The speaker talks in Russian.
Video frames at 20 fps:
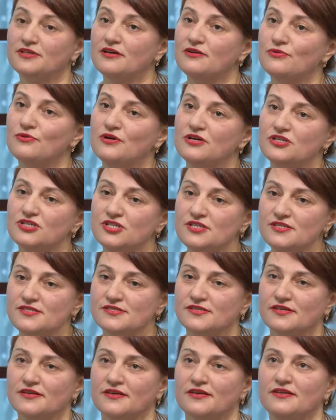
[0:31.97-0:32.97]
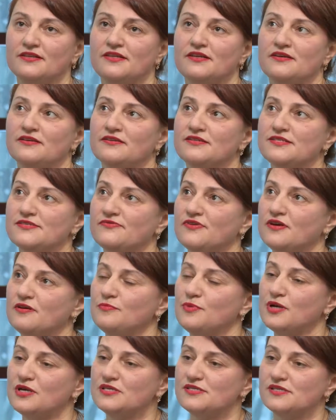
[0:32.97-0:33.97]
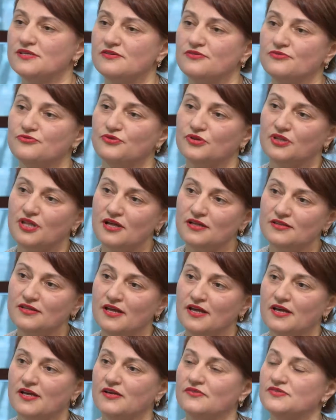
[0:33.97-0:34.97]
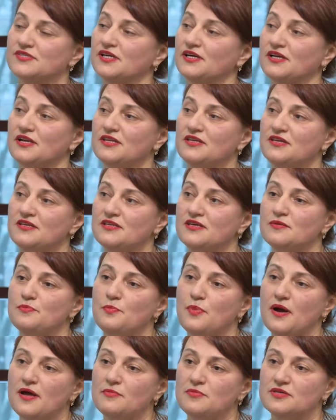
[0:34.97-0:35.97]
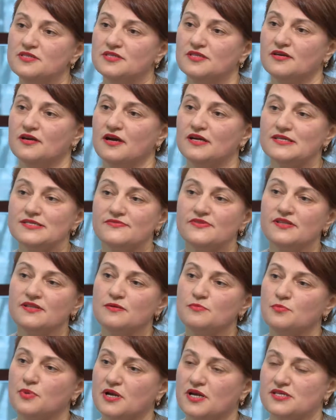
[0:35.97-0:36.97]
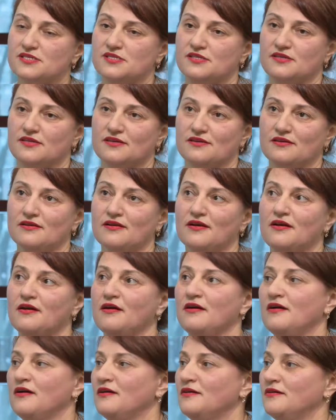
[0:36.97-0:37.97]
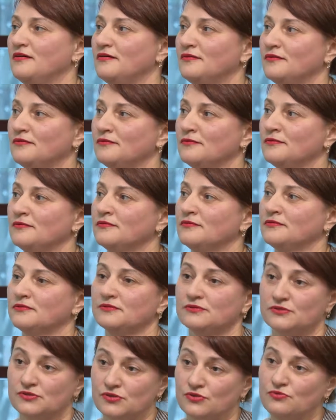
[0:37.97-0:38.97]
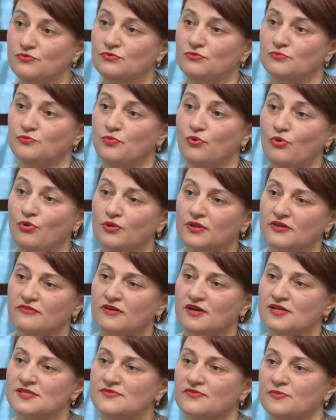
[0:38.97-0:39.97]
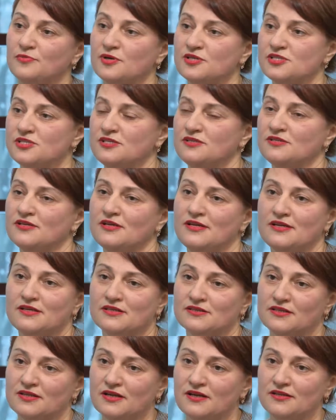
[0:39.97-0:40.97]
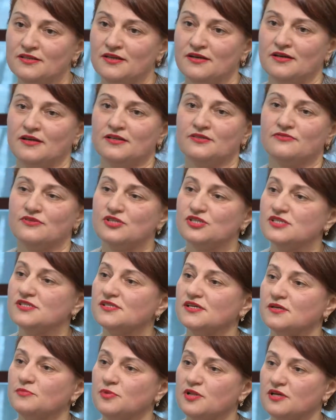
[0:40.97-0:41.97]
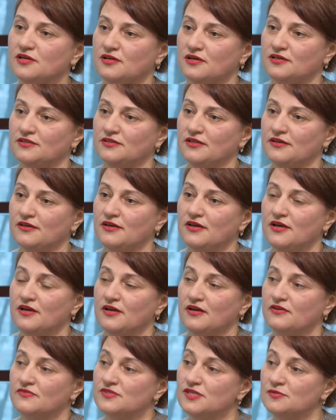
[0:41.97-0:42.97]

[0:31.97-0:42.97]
«Дорога жизни» – это своеобразный вклад в сохранение памяти о светлом празднике э, – дню полного освобождения Ленинграда от фашистской блокады. В